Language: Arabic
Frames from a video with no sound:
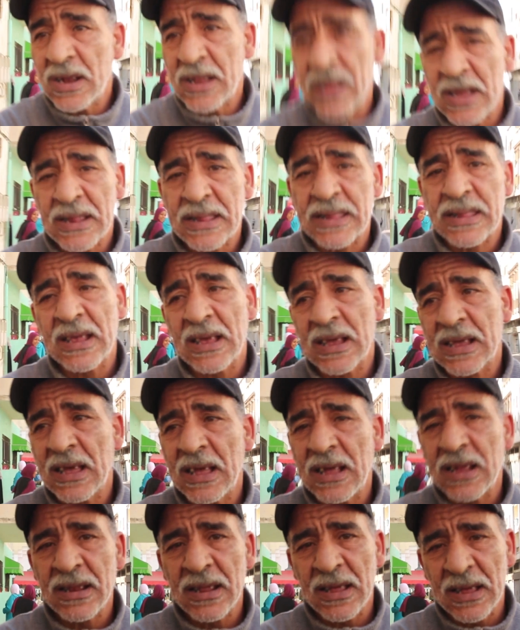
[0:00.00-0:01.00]
طيب، السكن
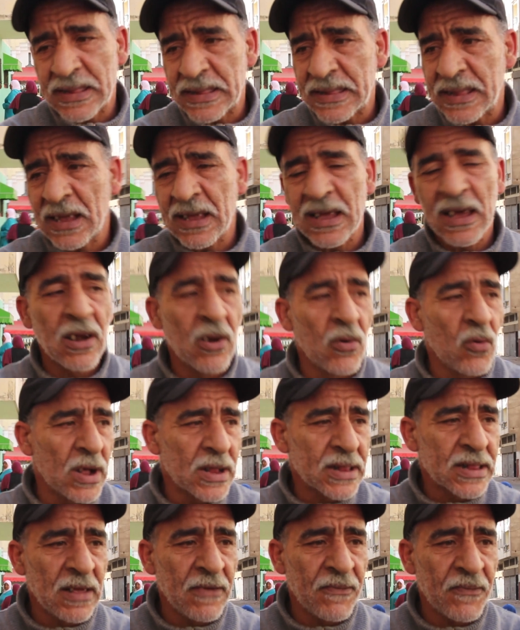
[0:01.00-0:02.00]
ديال السكن
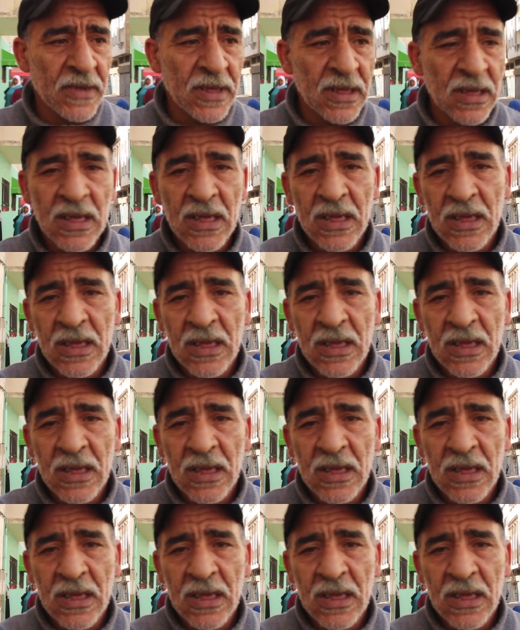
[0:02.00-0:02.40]
الوظيفي